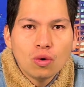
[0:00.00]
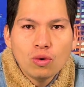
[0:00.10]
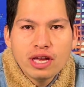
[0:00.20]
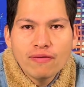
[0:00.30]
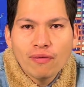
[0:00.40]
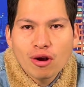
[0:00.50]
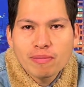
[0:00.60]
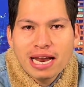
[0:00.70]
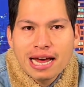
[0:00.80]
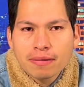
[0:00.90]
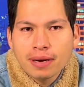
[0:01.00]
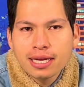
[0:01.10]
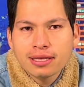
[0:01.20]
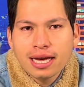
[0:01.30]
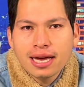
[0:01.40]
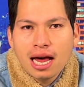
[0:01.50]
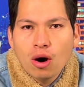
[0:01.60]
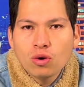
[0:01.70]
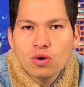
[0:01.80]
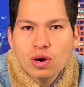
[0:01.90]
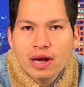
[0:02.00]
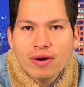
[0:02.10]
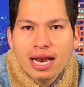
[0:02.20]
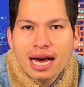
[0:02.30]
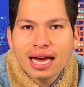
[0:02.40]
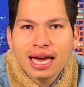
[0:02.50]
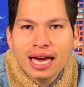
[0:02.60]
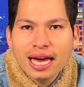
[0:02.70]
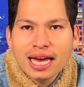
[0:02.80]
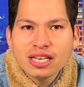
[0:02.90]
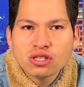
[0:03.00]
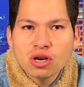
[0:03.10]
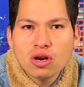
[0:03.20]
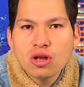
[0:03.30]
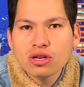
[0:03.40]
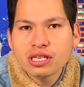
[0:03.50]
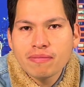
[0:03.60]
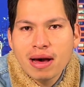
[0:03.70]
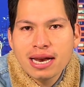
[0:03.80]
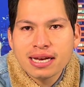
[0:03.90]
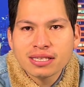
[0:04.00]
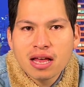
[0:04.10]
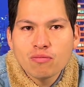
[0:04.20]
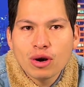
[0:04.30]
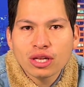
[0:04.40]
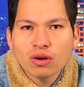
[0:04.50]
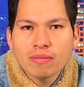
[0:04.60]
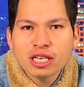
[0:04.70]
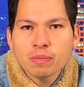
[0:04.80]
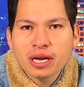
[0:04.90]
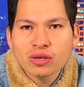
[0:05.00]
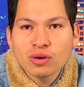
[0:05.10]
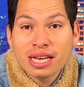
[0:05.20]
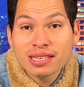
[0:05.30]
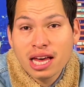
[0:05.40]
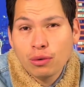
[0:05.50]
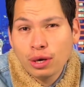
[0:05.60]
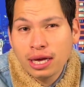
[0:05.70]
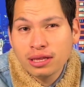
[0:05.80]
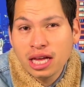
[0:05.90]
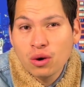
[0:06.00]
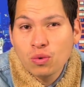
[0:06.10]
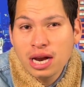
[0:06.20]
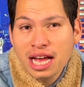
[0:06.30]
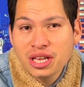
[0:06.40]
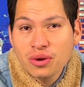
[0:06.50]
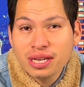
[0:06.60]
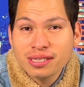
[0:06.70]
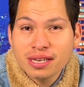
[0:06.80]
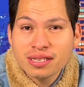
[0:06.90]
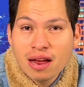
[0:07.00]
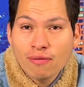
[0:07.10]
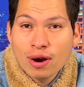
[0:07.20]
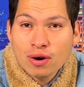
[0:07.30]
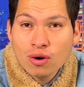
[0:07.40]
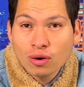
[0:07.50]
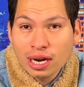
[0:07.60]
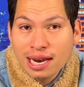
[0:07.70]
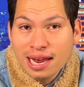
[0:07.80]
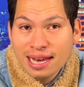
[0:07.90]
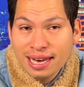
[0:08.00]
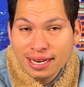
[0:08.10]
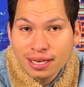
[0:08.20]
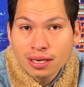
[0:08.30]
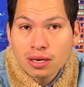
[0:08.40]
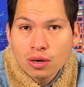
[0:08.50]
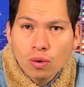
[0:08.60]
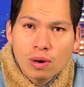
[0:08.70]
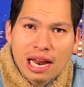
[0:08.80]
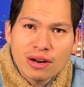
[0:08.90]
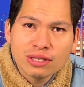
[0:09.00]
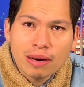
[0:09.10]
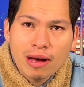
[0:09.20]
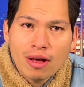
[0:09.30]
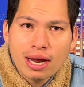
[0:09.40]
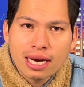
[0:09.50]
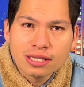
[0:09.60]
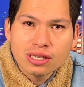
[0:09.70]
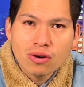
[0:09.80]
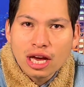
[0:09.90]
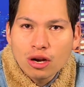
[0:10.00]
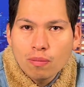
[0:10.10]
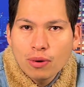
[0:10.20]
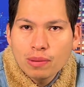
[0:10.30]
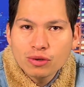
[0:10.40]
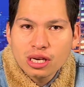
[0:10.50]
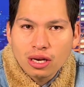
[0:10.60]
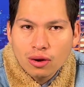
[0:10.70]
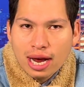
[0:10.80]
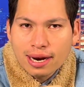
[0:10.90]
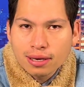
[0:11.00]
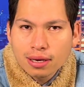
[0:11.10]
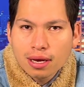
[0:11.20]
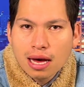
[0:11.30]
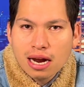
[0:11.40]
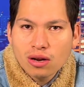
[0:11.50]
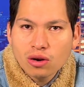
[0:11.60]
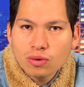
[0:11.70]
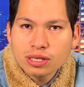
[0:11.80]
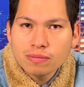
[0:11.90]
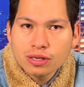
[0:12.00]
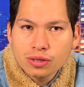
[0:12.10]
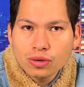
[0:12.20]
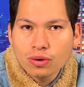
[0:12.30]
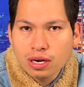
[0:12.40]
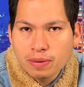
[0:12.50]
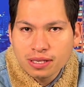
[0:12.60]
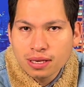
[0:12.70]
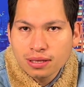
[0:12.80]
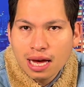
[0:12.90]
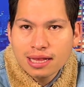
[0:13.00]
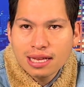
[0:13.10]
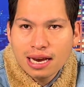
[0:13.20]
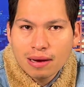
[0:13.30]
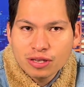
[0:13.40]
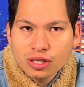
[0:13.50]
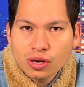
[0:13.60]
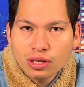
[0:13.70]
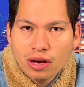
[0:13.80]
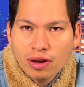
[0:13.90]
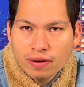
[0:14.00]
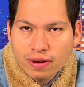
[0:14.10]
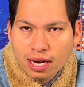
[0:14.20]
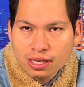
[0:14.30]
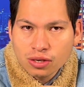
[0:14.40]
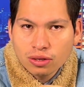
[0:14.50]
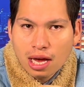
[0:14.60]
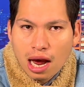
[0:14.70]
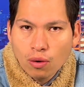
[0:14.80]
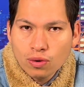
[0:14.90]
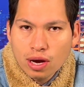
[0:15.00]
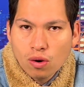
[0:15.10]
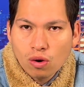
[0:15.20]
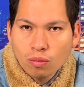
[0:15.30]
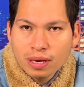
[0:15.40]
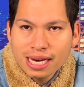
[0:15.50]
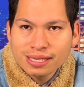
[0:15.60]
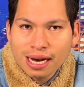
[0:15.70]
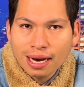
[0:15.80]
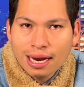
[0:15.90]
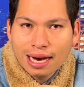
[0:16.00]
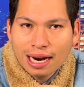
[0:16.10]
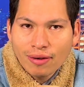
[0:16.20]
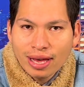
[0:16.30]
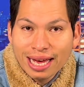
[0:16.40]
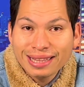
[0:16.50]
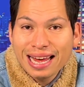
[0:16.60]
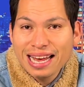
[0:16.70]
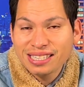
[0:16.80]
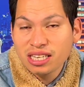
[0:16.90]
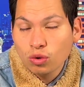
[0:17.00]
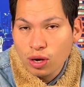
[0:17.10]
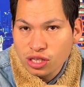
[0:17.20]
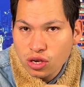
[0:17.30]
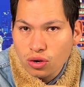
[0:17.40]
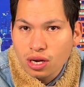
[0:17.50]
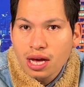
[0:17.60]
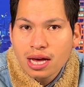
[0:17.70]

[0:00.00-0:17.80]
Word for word: Un informe alarmante de la ONU revela que en solo dos semanas han muerto más personas que durante un año de cese al fuego con el ELN. Un claro llamado a la acción que no podemos ignorar. Carlos Ruiz Messiú, representante de la misión de verificación de la ONU en Colombia, destaca la gravedad de la situación.